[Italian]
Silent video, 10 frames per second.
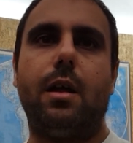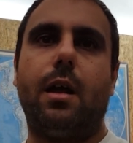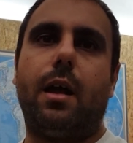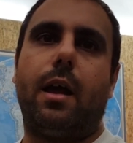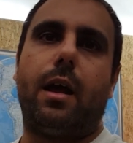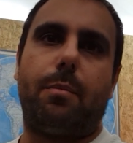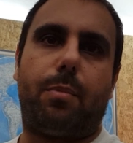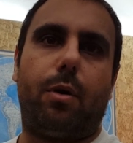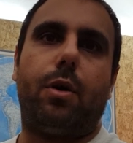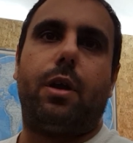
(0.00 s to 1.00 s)
e nazionale e
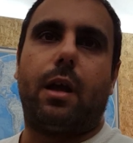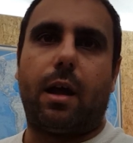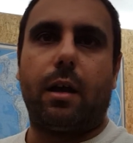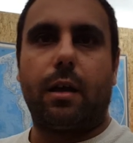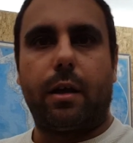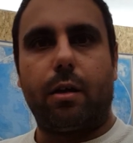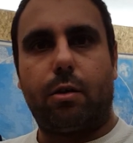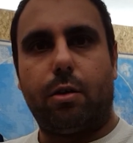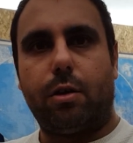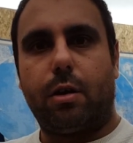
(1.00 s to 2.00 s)
poi anche
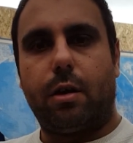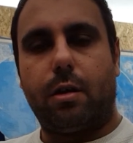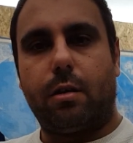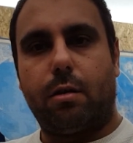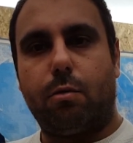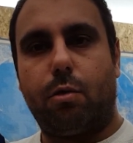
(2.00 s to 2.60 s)
con eh,